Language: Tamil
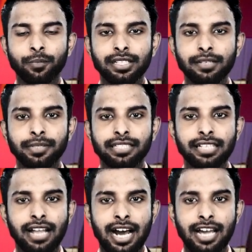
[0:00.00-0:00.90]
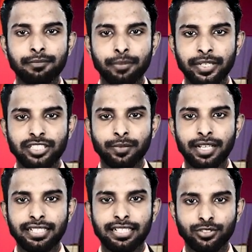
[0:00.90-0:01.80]
ஒப்பந்தம் பற்றிய ஆரம்ப
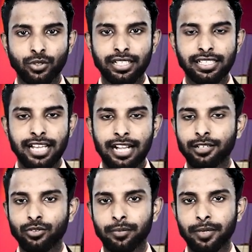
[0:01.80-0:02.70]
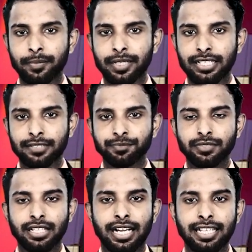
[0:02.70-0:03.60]
பேச்சுவார்த்தைகள் தொடங்கியதாக குறிப்பிடப்பட்டது
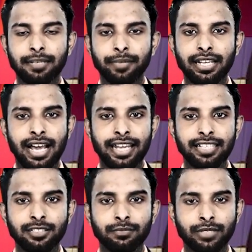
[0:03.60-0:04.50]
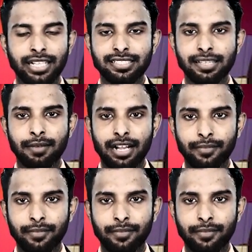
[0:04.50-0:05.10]
அதன்பின் அனைத்தும் ரகசியமாக